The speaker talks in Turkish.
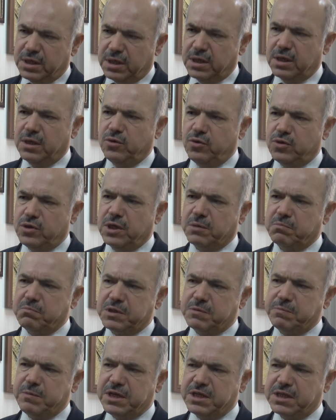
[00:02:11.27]

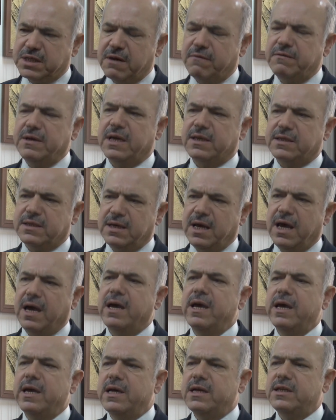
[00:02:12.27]
175 seviyesine
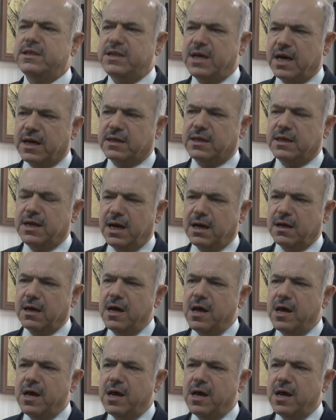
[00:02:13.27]
çektiler.